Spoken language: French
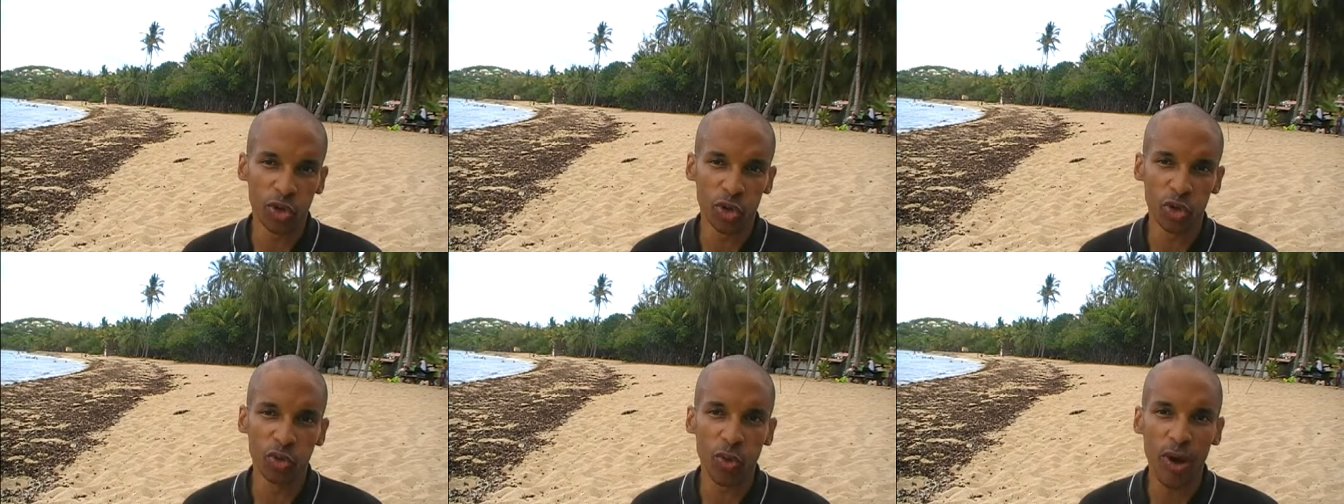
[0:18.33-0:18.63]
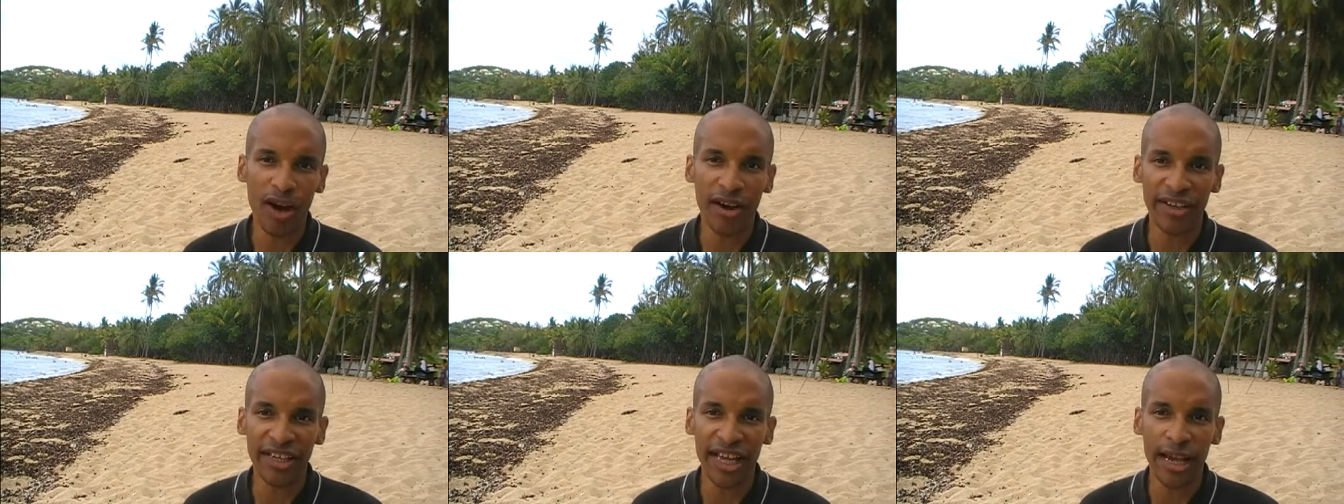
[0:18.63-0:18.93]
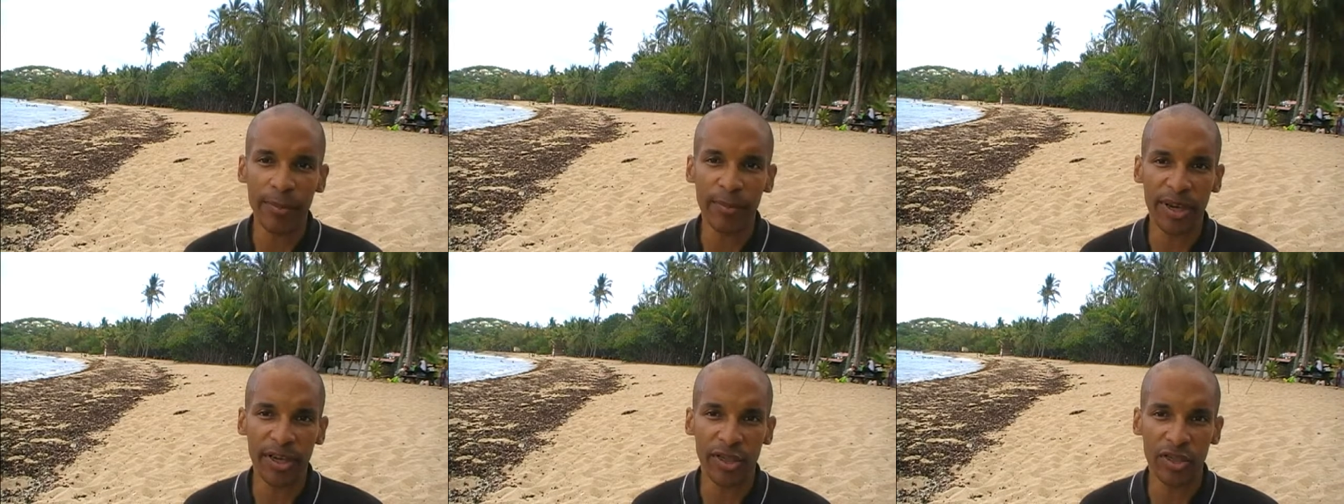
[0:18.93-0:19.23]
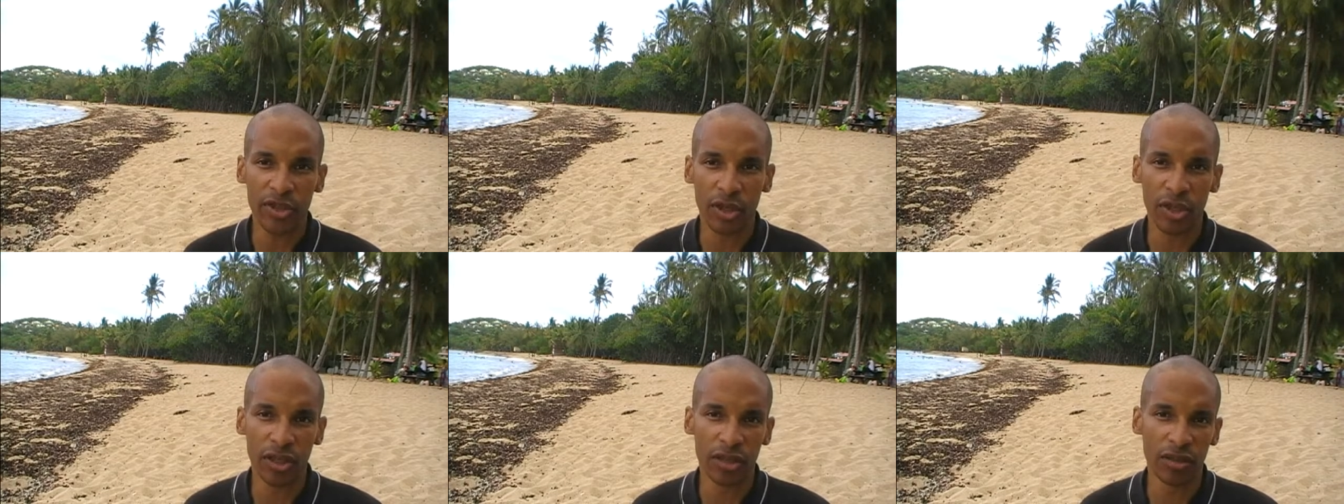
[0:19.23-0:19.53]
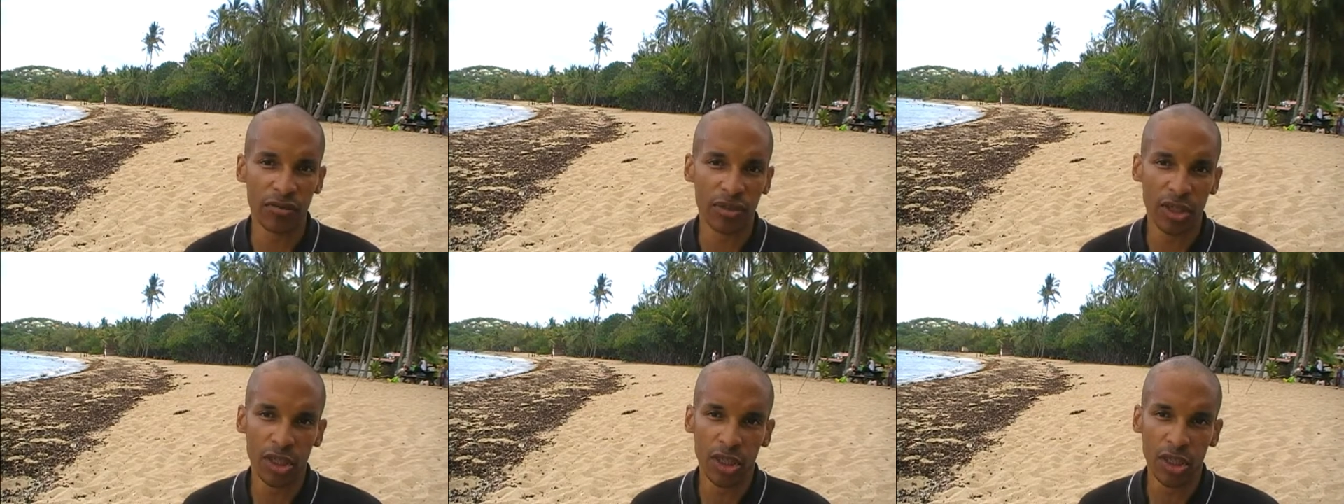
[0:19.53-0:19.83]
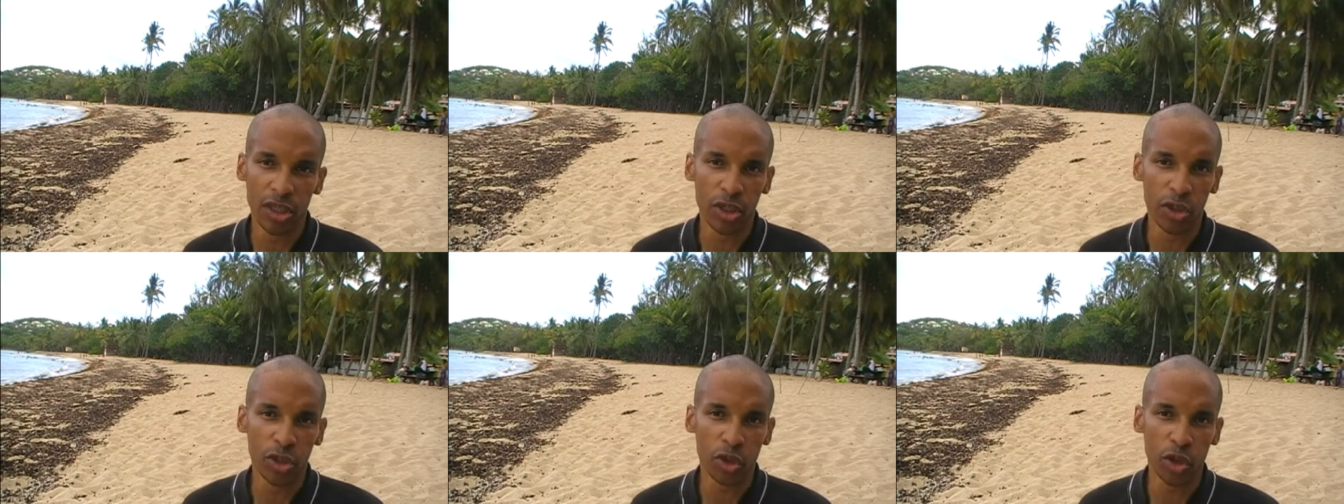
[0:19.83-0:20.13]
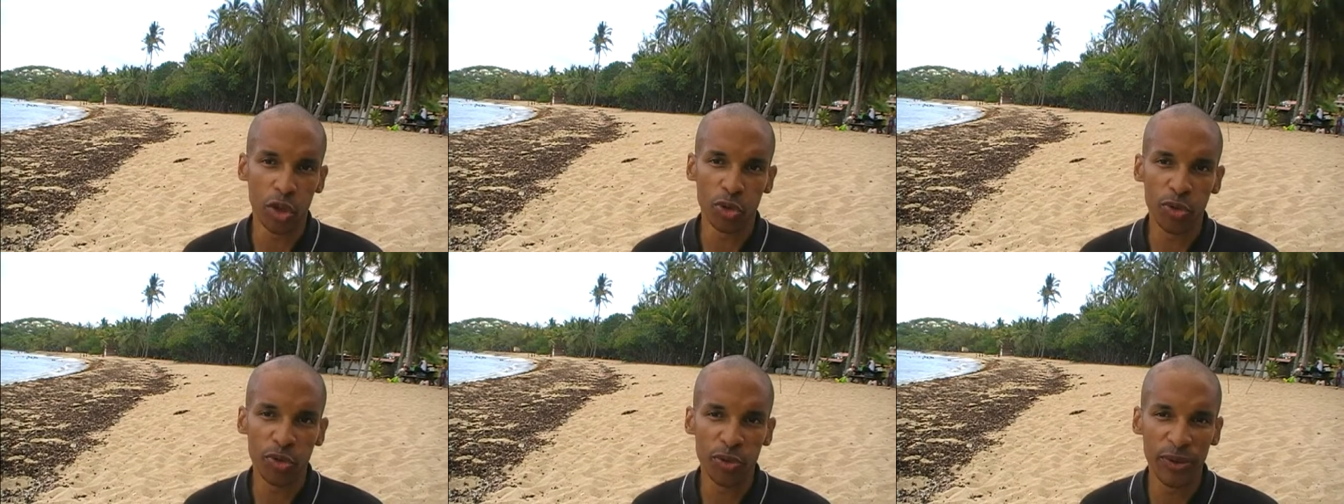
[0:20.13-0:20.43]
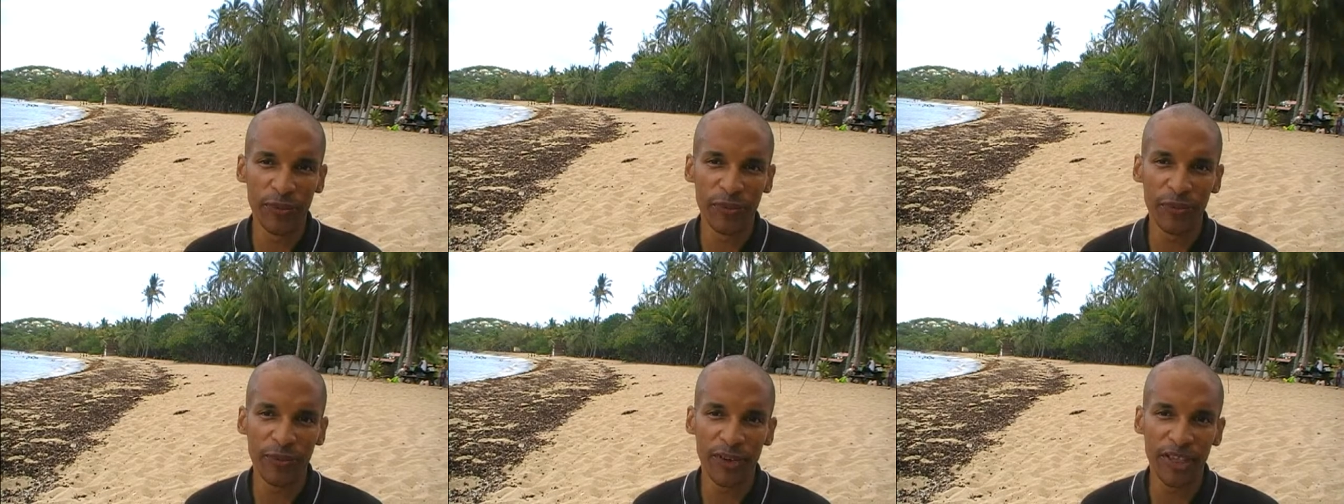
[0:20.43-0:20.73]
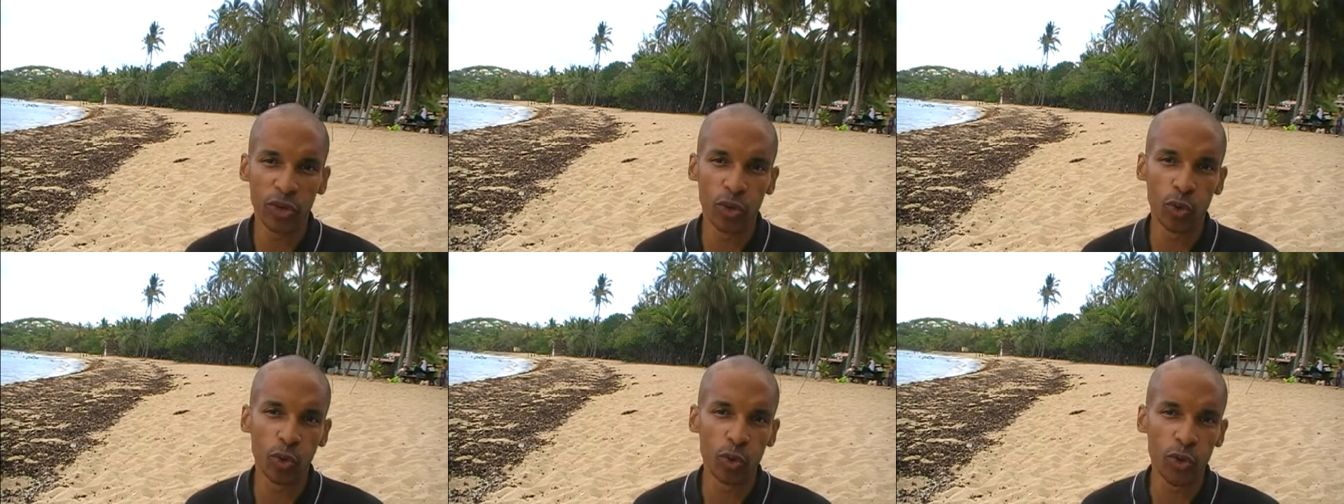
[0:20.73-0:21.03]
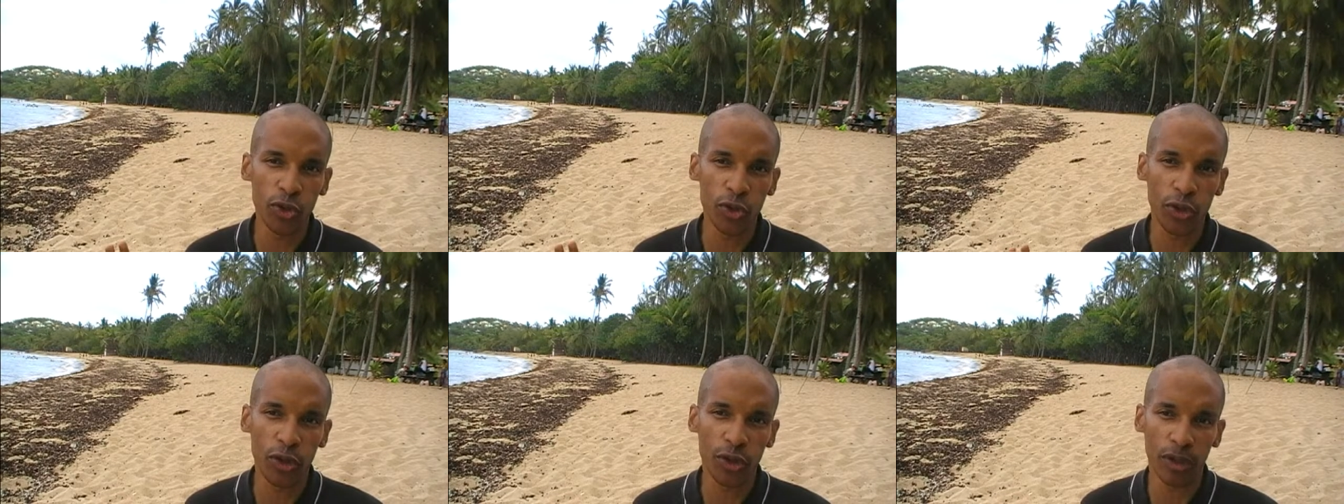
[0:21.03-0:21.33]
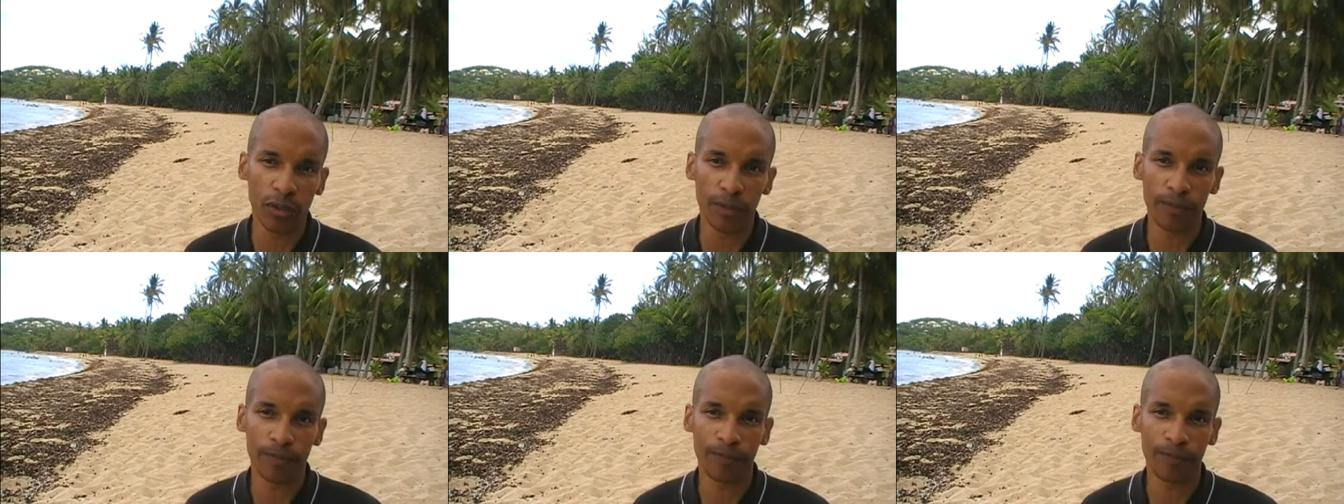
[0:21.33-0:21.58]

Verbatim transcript: je ne dois rien à personne, je me suis fait tout seul.